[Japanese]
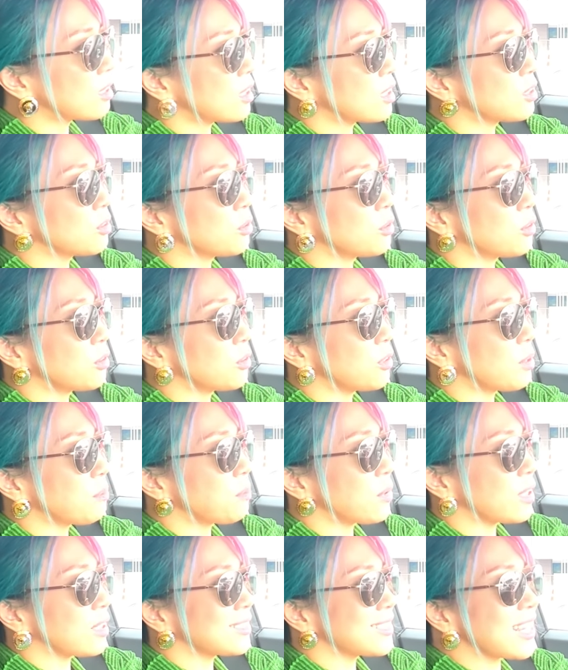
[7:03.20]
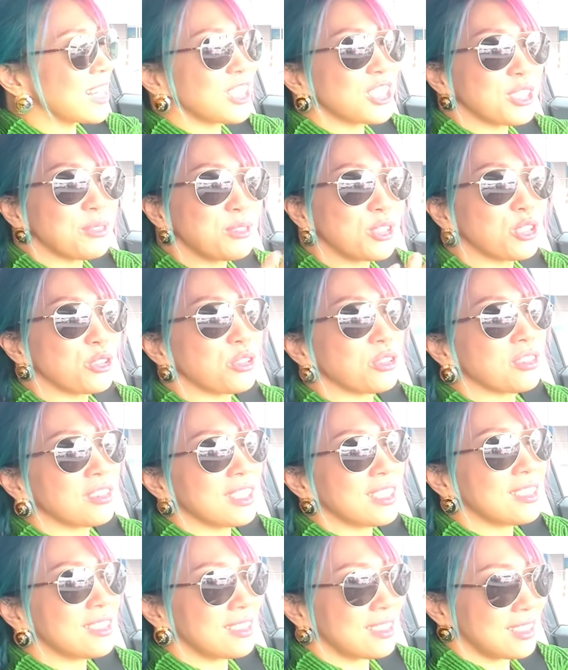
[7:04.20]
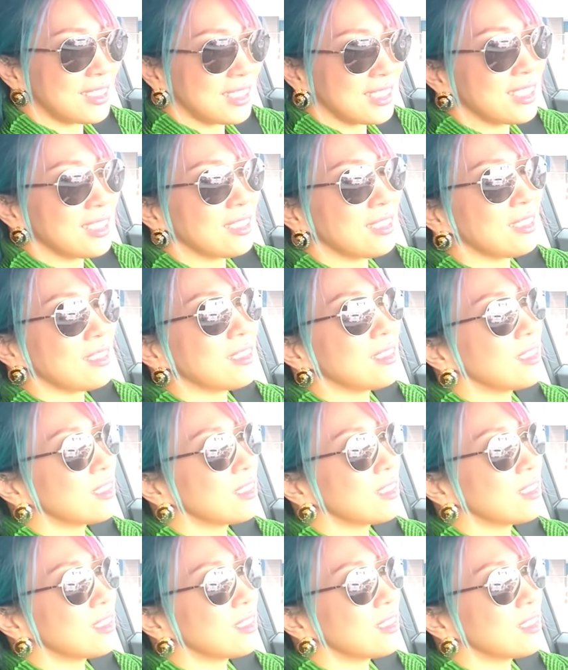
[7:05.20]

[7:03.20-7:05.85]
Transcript: あとやっぱりサイズもちょうどいいし